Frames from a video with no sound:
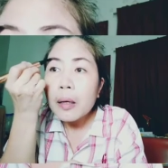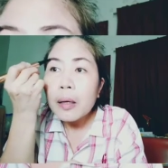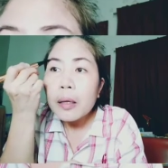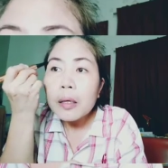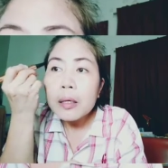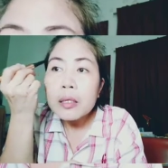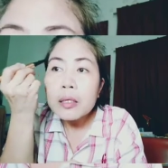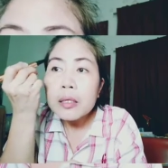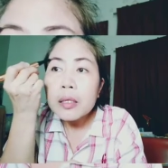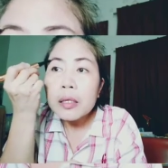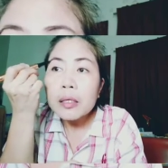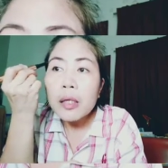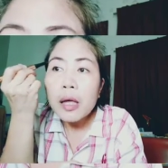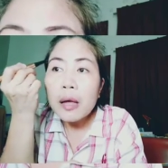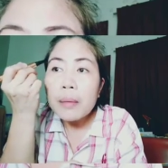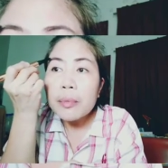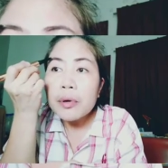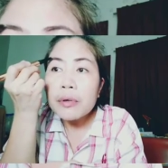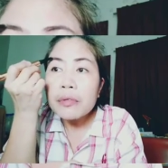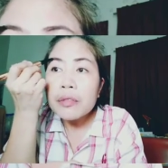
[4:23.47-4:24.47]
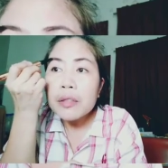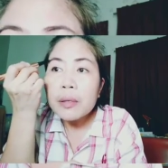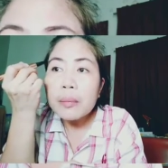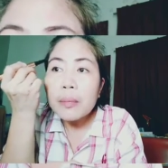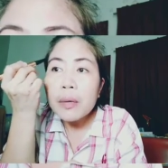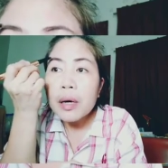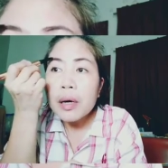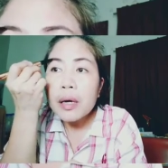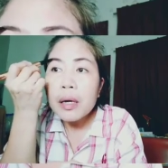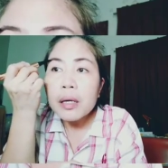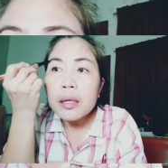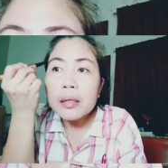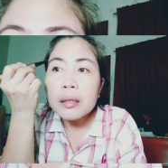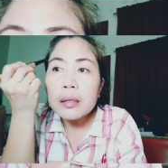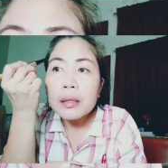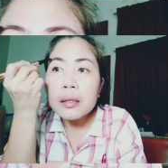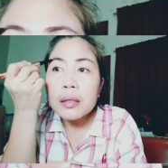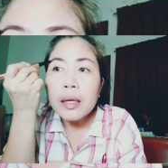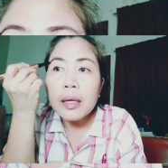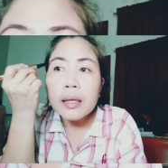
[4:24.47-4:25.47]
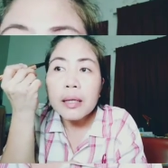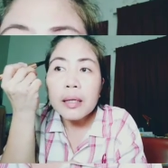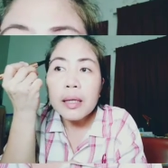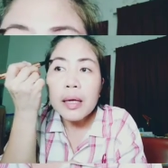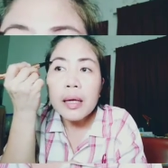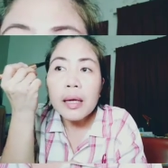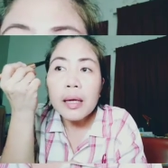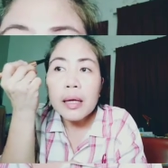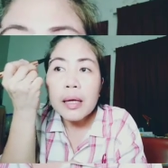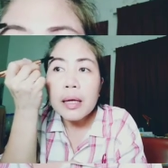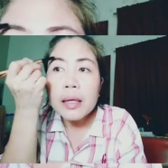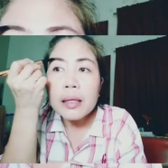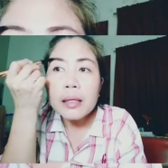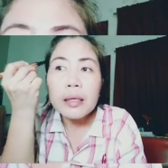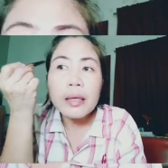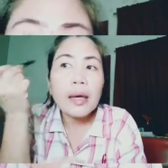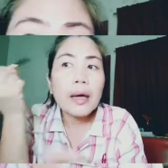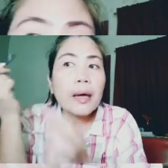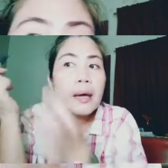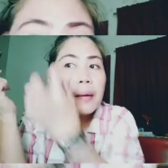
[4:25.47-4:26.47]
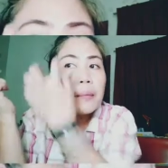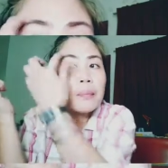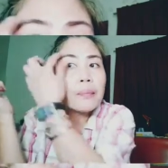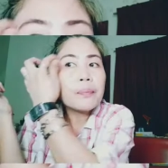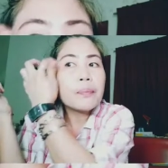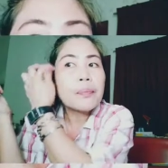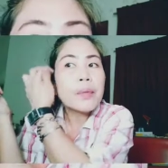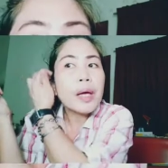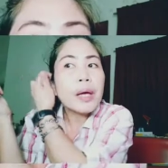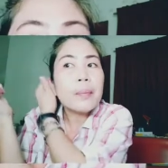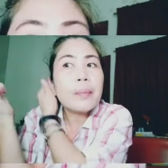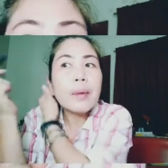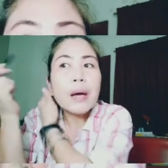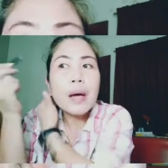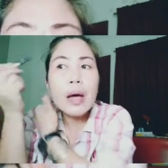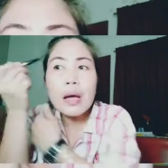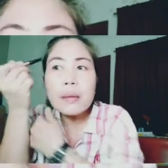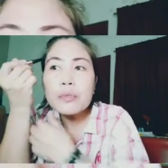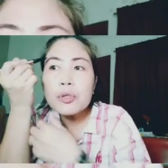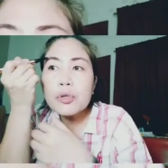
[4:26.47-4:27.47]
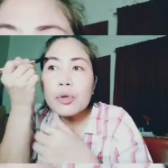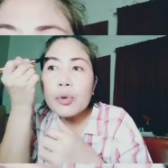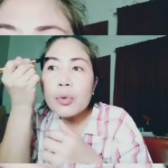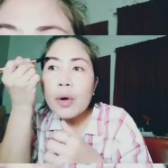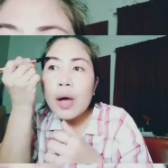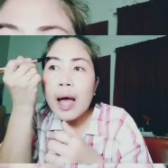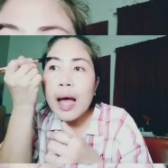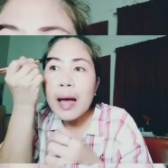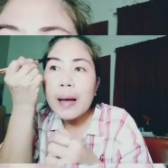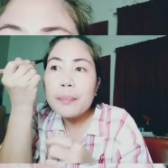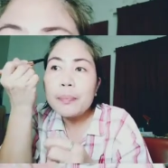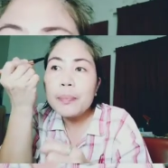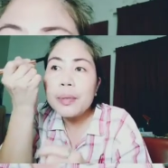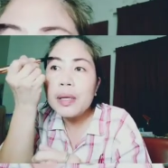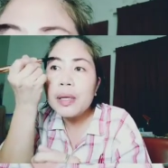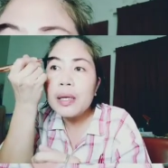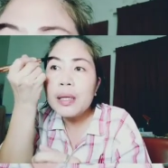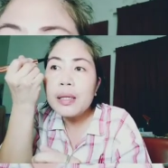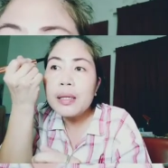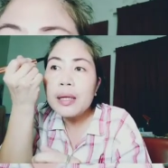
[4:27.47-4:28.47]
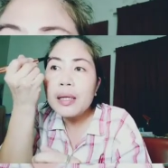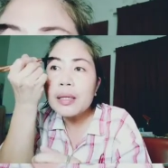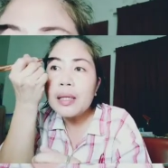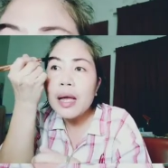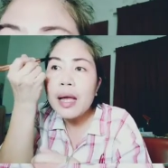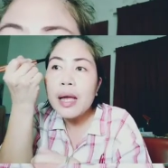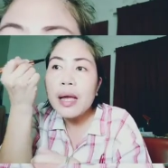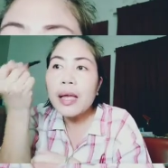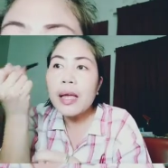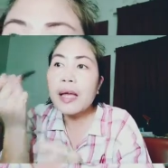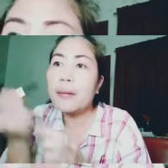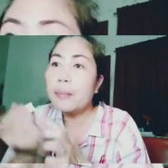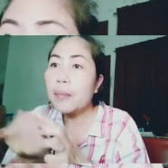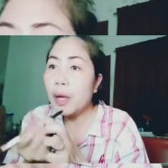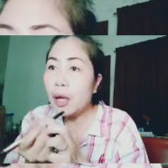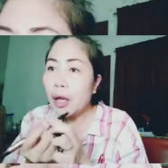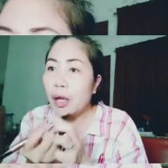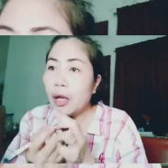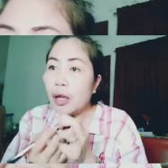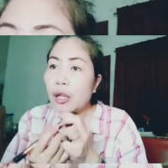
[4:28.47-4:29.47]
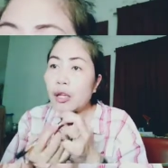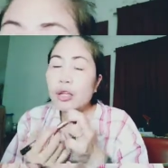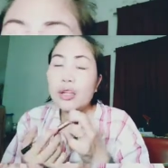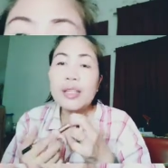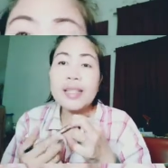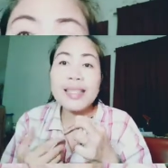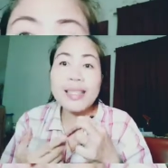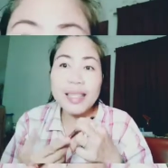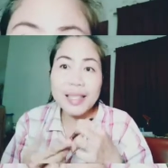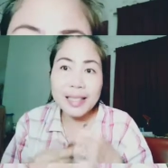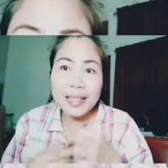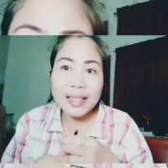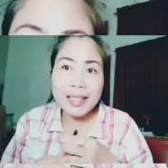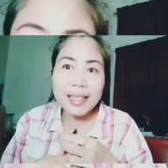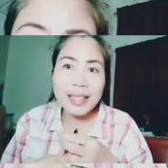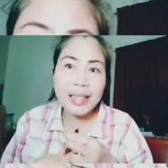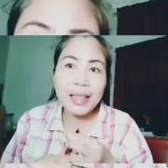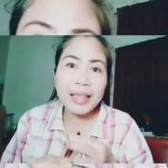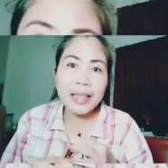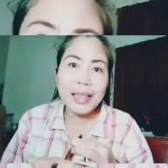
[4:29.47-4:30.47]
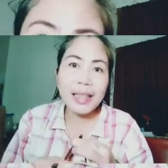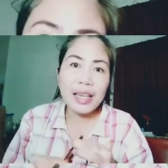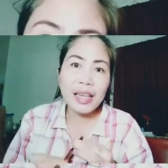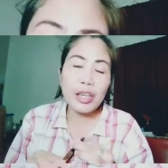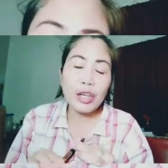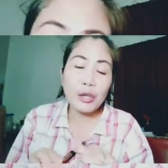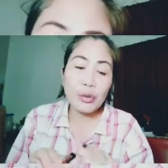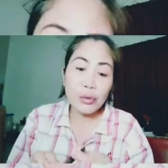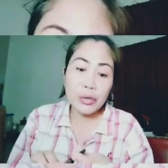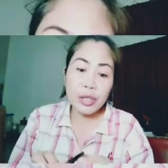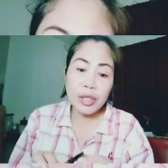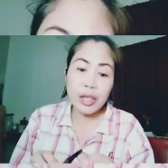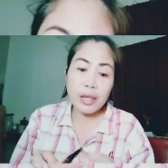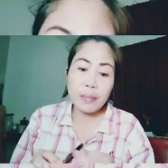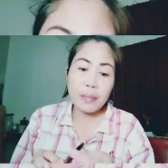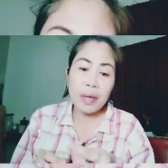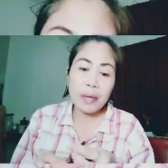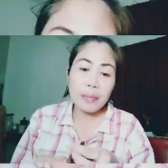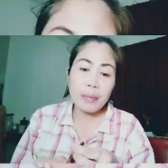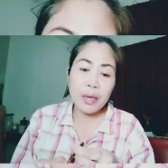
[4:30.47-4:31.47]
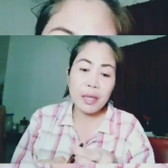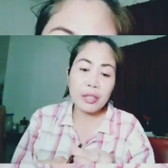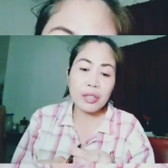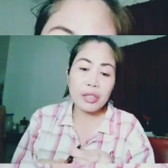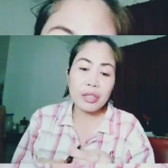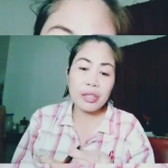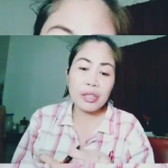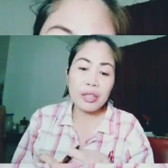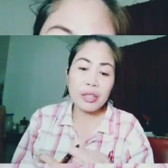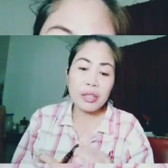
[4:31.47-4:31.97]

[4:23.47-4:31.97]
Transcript: It's the time of the month. And then, yeah. I'm, I'm so happy that I am consistently using my menstrual